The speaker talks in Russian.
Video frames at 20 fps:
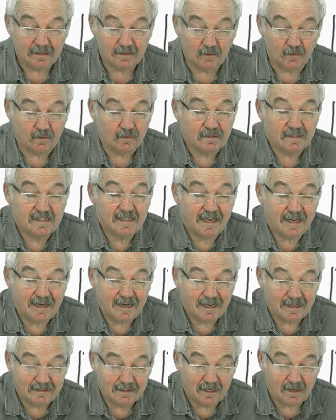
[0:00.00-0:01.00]
ну,
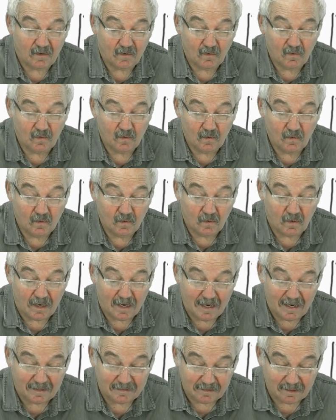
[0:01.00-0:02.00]
заряда у
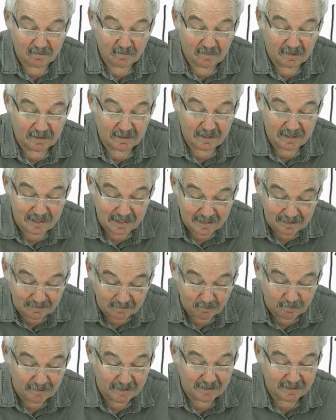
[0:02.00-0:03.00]
атома
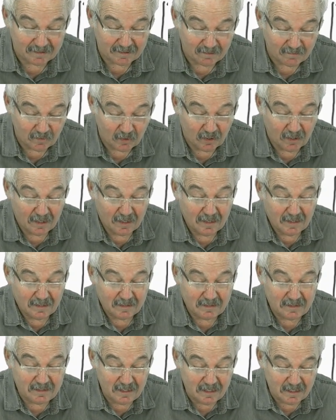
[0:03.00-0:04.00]
нет, поэтому
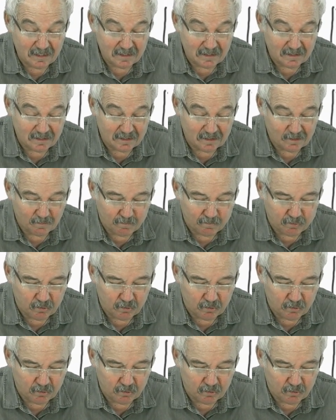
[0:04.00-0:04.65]
э,